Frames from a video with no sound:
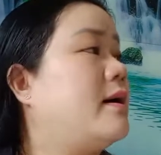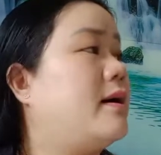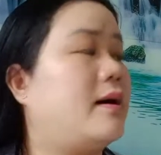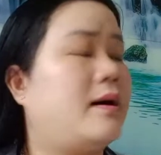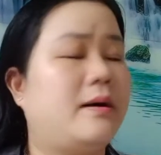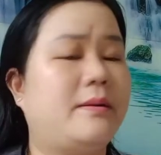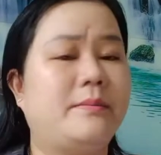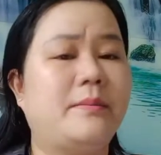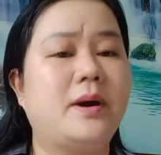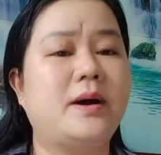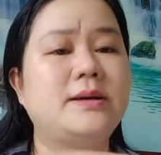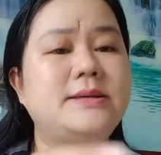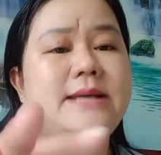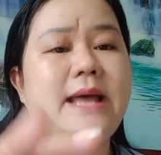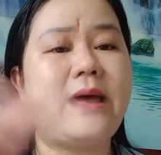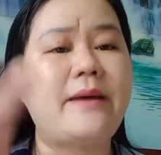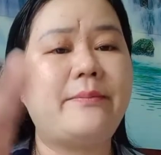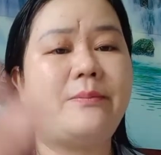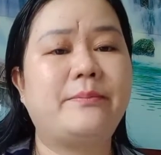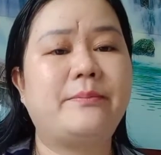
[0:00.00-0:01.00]
Ờ, mới
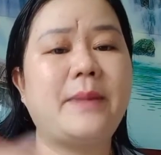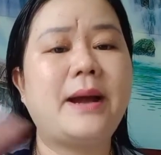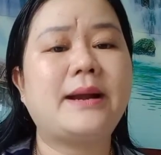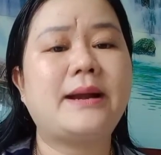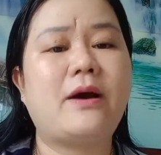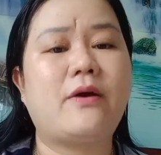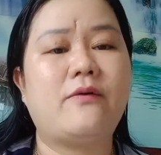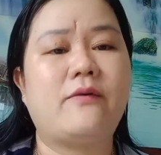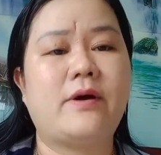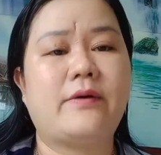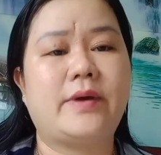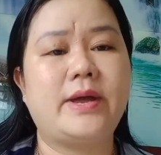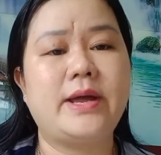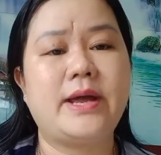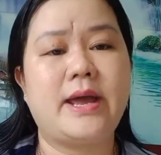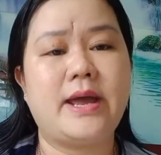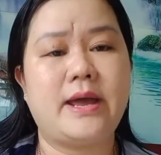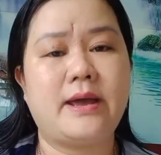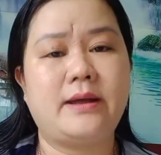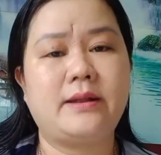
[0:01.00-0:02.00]
xem bắt đầu vào cái
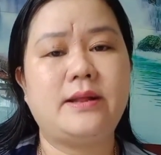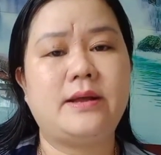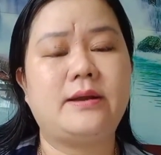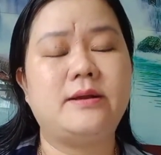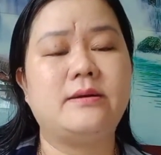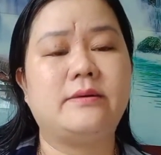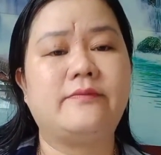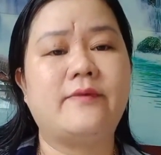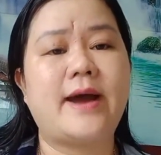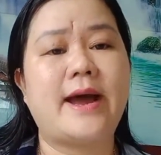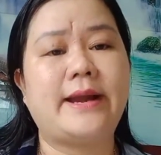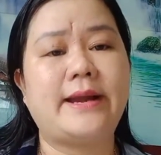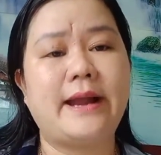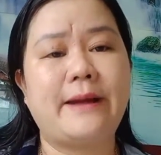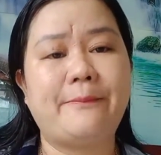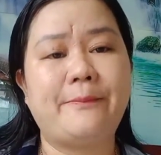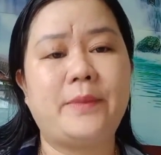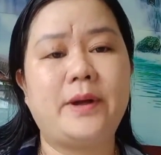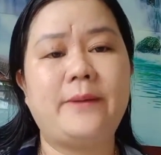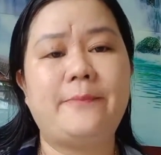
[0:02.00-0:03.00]
nghề thì được vài
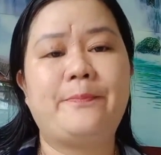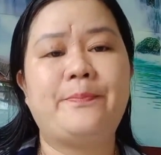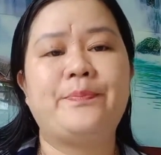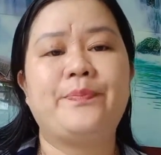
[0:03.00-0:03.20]
năm á,